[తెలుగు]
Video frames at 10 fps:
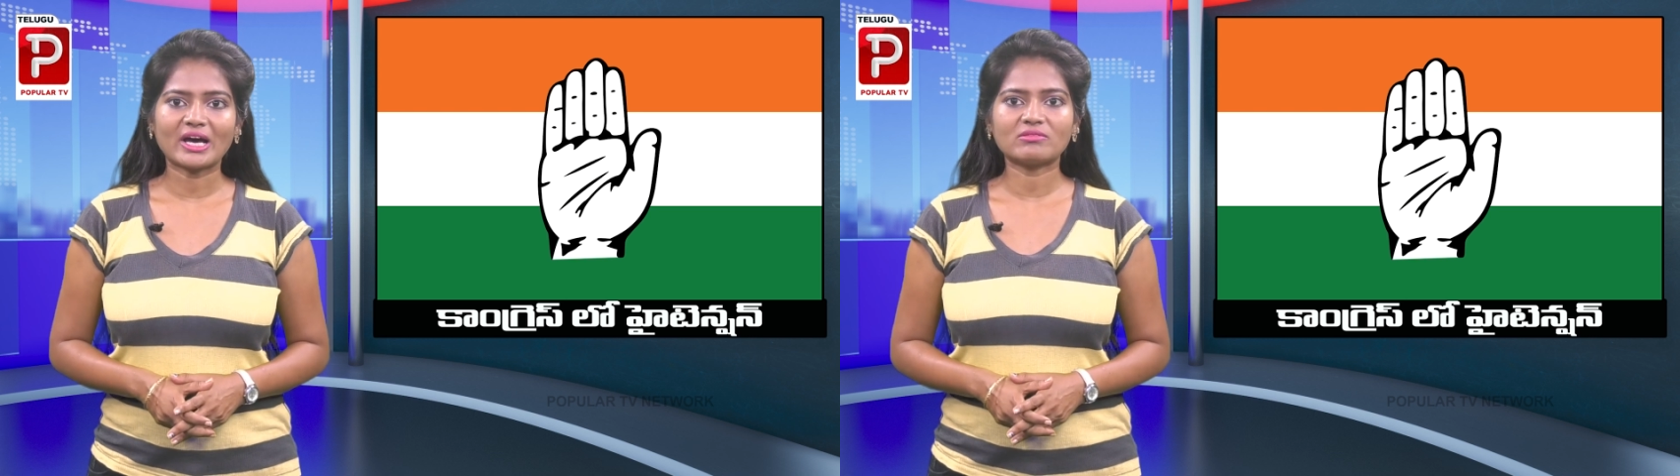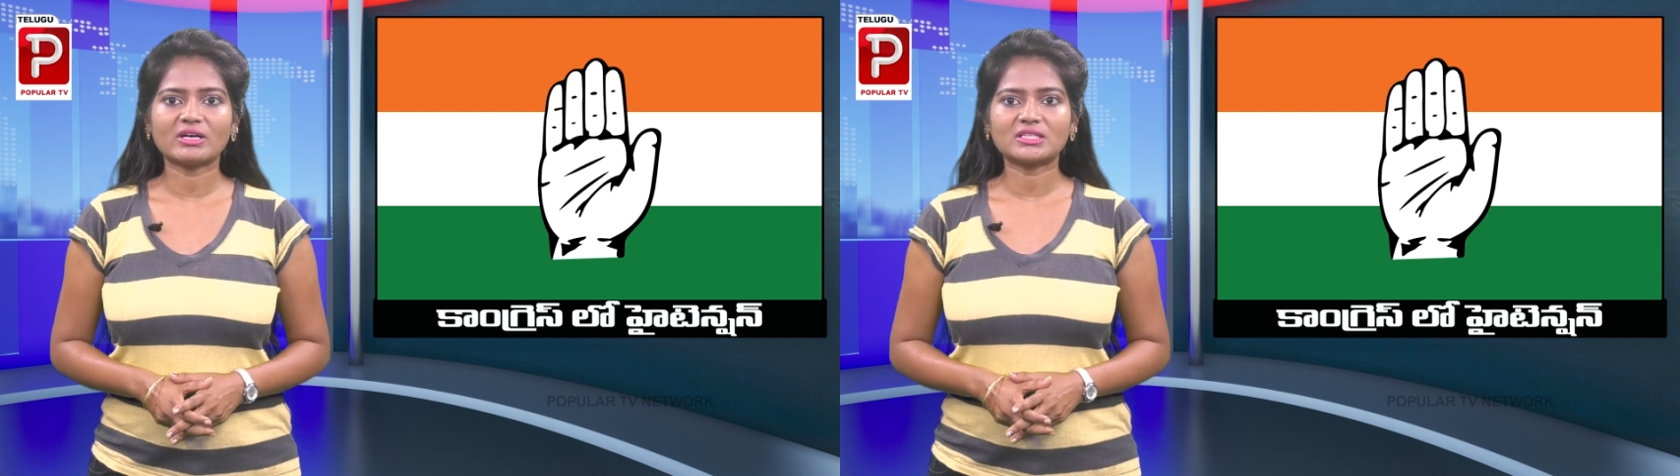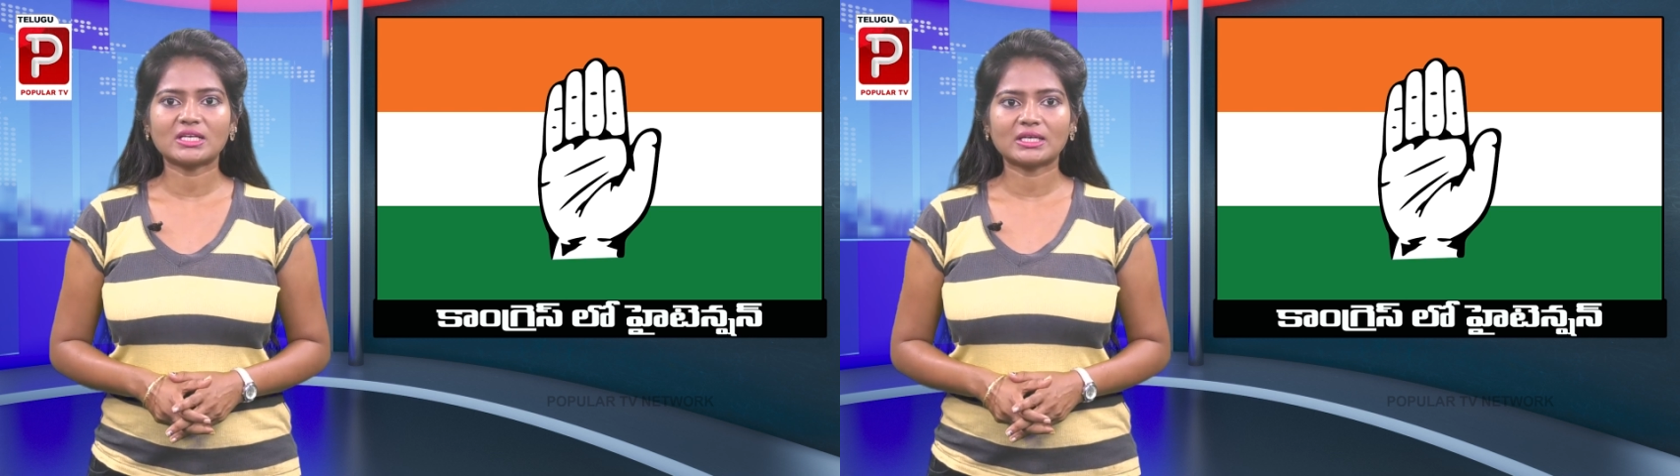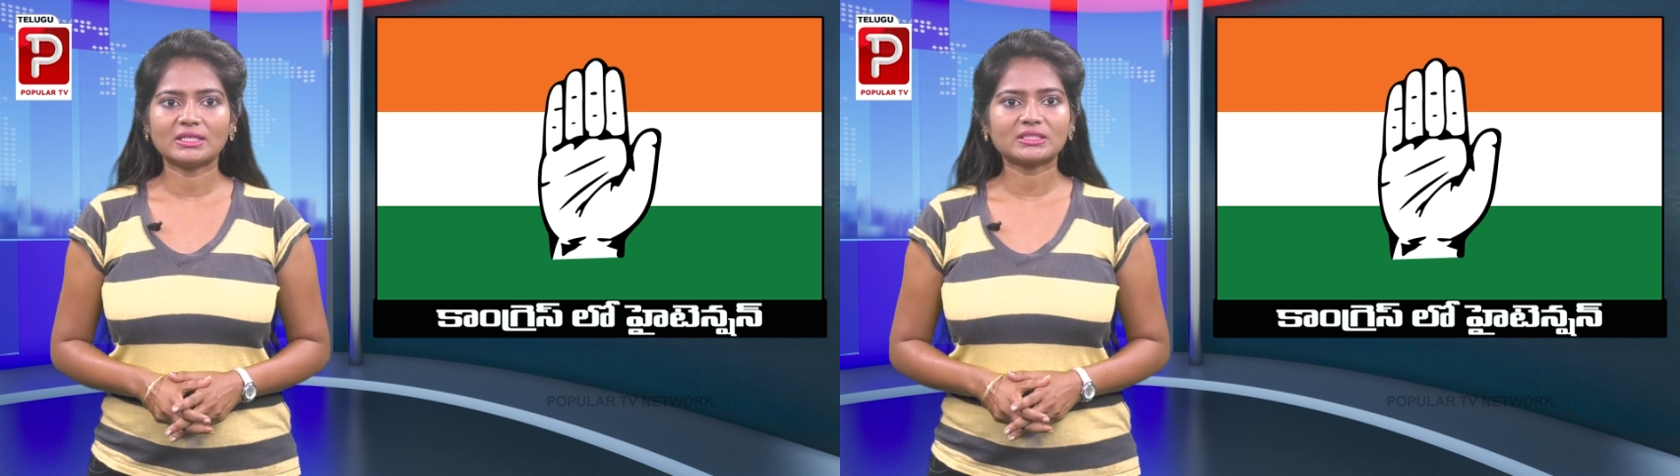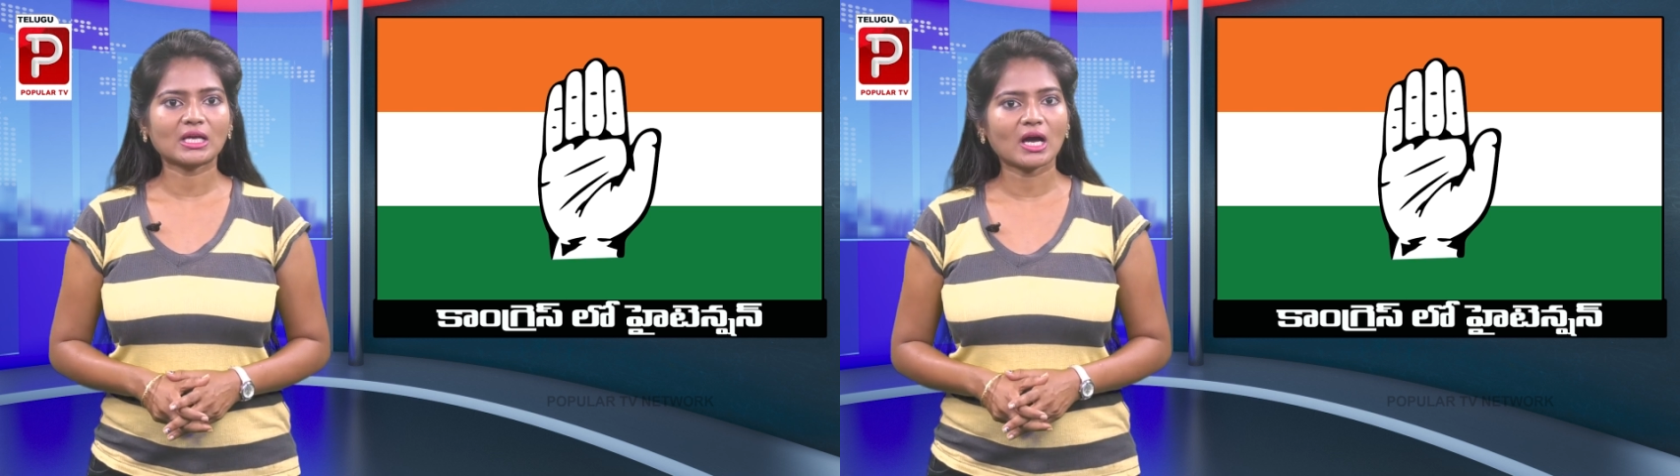హరివర్ధన్
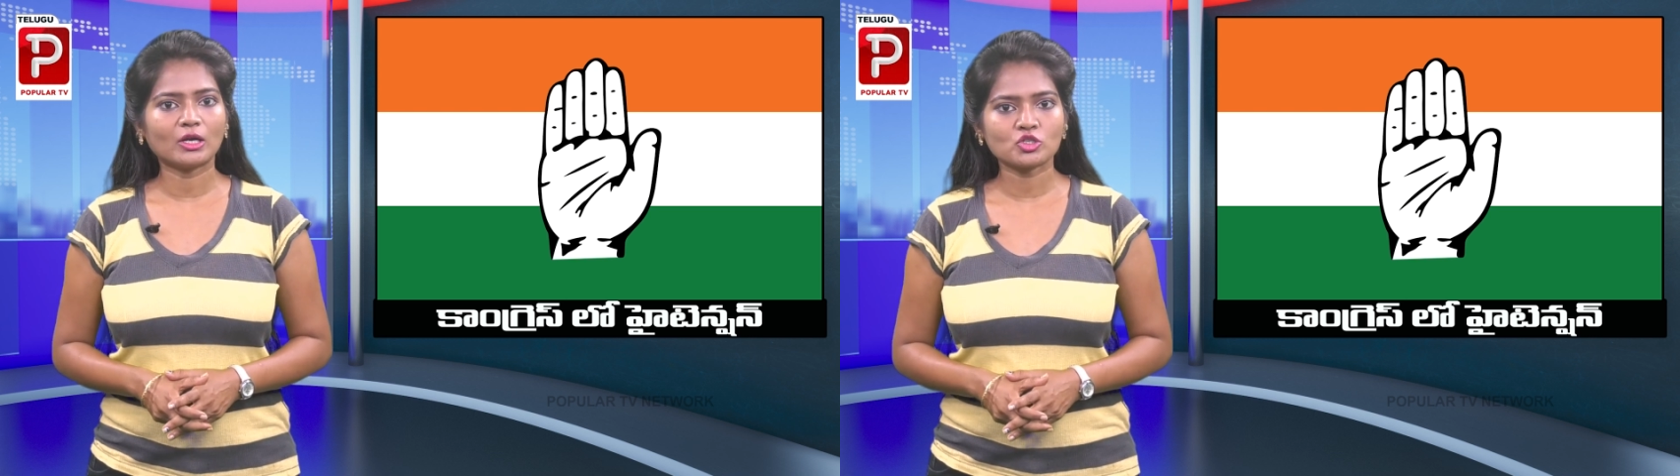రెడ్డి తన